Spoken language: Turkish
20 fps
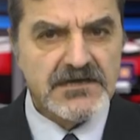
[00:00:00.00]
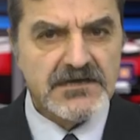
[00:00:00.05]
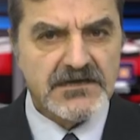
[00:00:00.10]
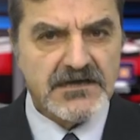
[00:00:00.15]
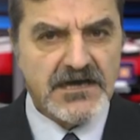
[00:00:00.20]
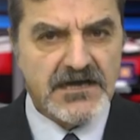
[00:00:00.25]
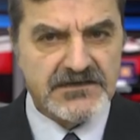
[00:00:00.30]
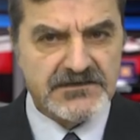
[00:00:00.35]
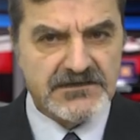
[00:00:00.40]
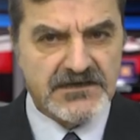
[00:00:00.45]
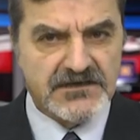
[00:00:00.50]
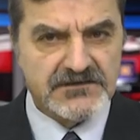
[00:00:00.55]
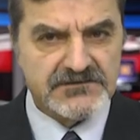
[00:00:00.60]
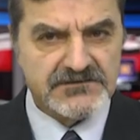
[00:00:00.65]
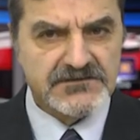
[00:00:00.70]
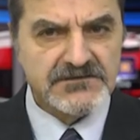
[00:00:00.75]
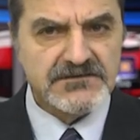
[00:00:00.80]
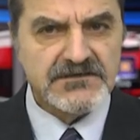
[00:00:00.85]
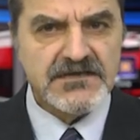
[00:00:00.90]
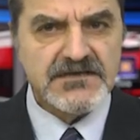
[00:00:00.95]

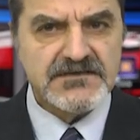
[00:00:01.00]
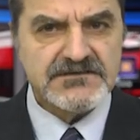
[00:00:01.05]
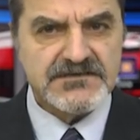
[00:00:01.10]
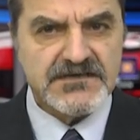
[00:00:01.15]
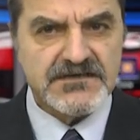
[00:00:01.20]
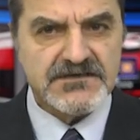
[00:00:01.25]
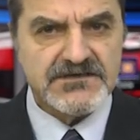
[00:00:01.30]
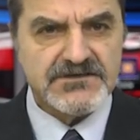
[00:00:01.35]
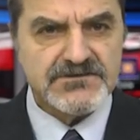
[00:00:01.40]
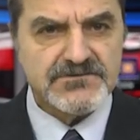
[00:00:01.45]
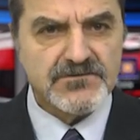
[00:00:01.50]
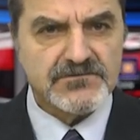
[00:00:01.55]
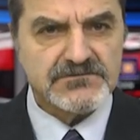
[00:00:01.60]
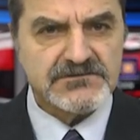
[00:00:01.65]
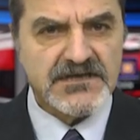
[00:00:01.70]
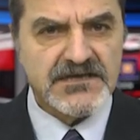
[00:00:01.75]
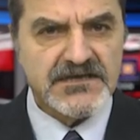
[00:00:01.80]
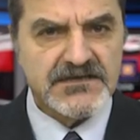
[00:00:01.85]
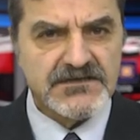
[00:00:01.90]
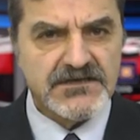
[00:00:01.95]
Kaynağının
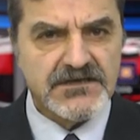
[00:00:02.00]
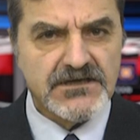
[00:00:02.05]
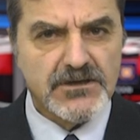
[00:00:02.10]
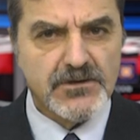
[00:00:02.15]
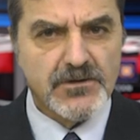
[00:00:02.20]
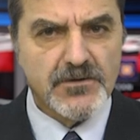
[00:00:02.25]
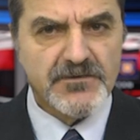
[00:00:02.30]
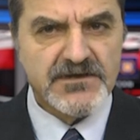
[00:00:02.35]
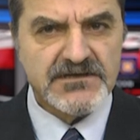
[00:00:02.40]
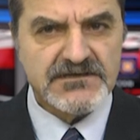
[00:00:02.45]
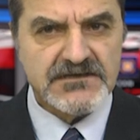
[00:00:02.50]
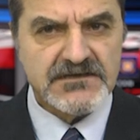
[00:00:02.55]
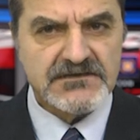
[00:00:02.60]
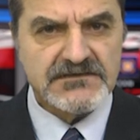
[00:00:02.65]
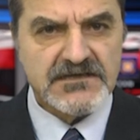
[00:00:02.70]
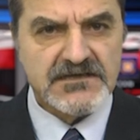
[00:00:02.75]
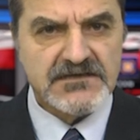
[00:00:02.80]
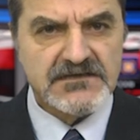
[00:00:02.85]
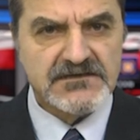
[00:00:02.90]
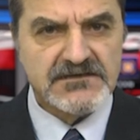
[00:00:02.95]
8.7 kilometre
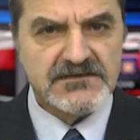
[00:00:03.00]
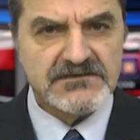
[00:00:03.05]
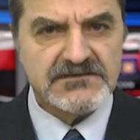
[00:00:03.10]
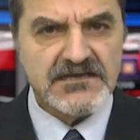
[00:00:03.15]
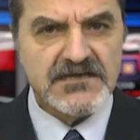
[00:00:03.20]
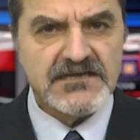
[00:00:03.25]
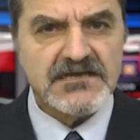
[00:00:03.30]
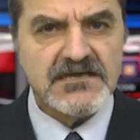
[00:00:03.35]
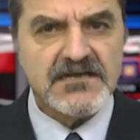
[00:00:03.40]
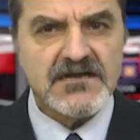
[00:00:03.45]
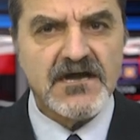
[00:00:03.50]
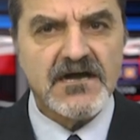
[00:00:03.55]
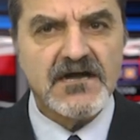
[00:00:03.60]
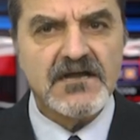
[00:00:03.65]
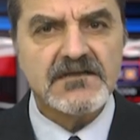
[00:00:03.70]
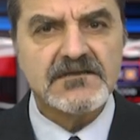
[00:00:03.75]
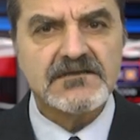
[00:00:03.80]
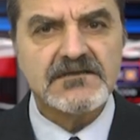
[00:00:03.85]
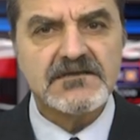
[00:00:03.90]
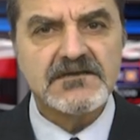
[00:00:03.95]
derinlikte yer
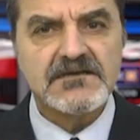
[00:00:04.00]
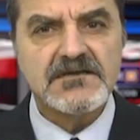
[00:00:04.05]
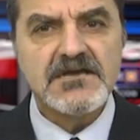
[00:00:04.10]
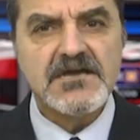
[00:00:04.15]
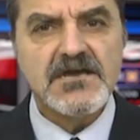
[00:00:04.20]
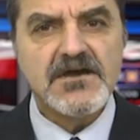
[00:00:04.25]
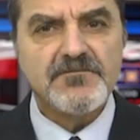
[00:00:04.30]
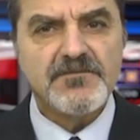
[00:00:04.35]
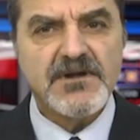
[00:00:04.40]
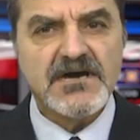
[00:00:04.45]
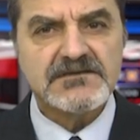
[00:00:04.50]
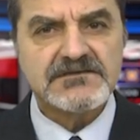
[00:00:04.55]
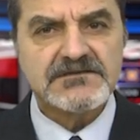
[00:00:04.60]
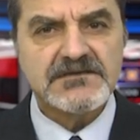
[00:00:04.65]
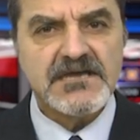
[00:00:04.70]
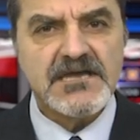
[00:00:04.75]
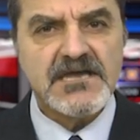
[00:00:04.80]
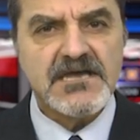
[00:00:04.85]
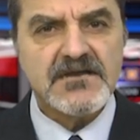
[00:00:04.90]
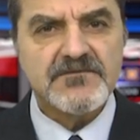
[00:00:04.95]
aldığı Batı
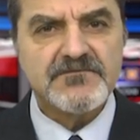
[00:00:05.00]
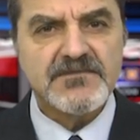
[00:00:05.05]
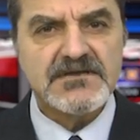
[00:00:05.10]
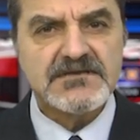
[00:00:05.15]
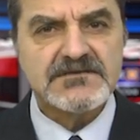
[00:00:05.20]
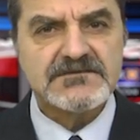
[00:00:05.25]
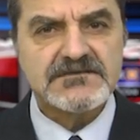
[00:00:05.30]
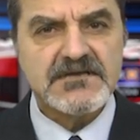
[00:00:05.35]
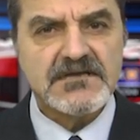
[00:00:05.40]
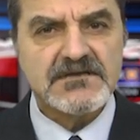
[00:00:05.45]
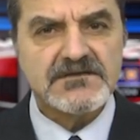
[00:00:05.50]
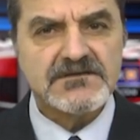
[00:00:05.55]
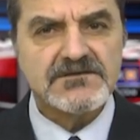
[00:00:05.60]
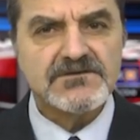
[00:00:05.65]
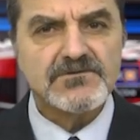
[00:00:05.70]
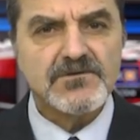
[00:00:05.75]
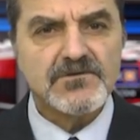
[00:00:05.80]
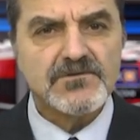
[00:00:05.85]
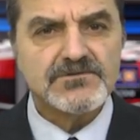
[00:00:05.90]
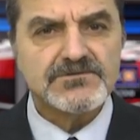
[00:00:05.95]

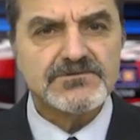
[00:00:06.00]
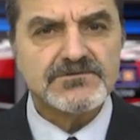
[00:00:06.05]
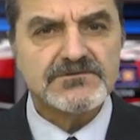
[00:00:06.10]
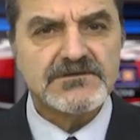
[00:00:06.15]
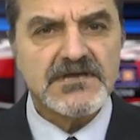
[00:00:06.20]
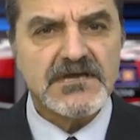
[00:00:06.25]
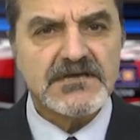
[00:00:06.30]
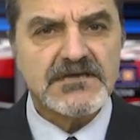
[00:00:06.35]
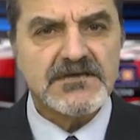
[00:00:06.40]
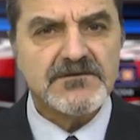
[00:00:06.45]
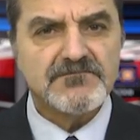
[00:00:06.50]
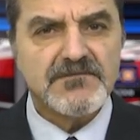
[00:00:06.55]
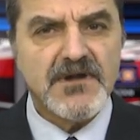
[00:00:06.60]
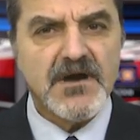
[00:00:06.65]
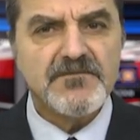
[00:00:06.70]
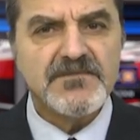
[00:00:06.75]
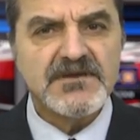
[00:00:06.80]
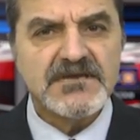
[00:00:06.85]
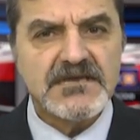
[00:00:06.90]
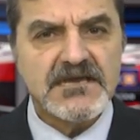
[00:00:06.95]
Ermenistan'ın doğusundaki
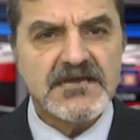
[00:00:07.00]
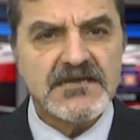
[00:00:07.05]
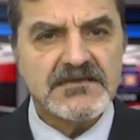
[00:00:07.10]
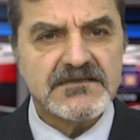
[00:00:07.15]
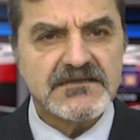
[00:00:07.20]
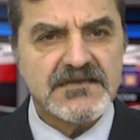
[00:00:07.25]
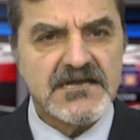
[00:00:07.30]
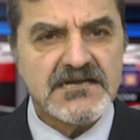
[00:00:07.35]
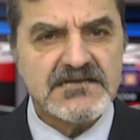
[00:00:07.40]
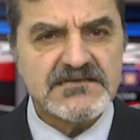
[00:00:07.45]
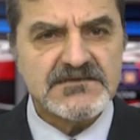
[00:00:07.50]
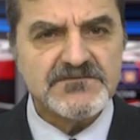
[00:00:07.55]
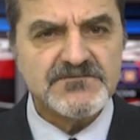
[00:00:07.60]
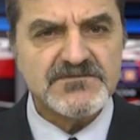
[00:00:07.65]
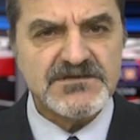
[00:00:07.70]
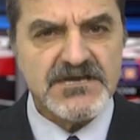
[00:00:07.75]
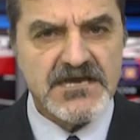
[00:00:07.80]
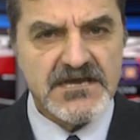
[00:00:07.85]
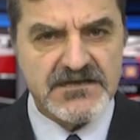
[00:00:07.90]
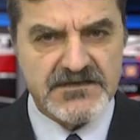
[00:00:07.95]
Mamike Dersim
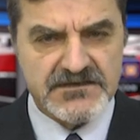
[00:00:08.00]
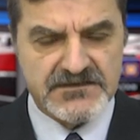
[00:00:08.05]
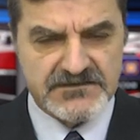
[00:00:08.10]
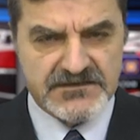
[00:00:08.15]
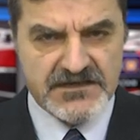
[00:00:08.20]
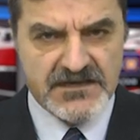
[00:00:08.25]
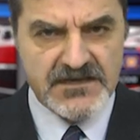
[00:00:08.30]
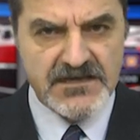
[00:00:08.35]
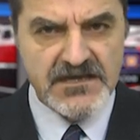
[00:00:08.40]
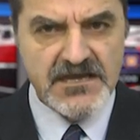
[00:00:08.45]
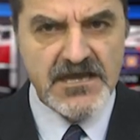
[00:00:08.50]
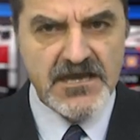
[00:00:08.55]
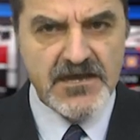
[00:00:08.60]
şehrinde